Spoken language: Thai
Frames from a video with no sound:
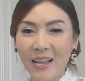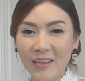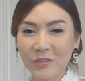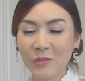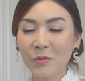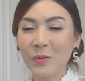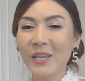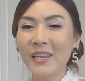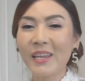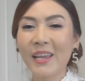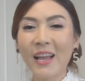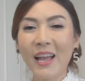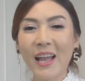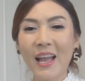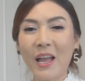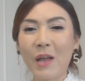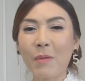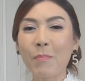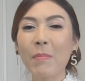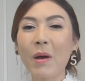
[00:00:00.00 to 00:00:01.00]
ค่ะสวัสดี
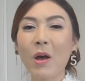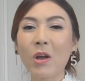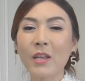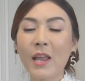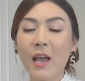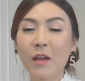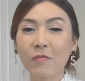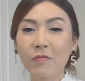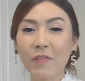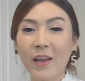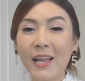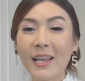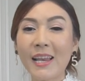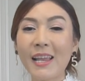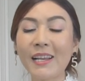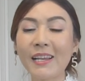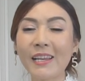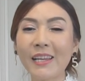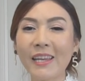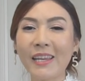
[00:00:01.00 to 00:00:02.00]
ค่ะ ปอนางฟ้าเล
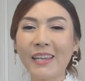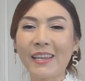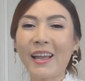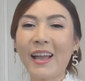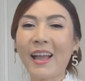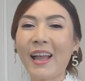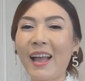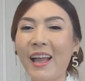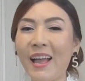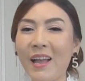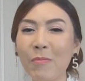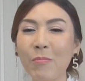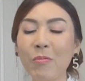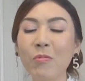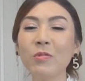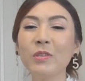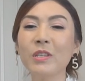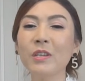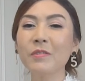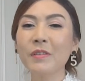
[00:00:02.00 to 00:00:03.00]
ขลิขิตนะคะ
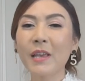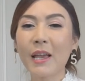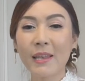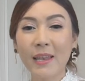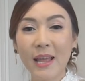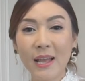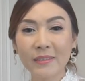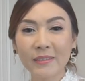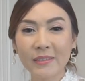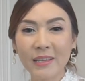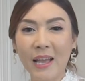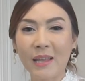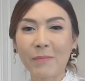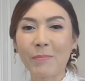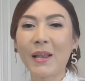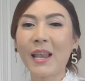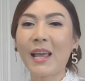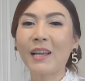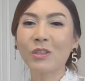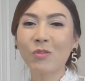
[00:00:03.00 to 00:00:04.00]
ผู้เชี่ยวชาญด้านศาสตร์
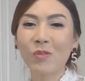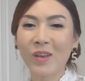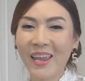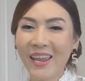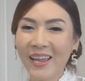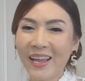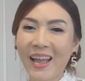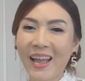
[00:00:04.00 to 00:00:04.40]
พลังตัวเลข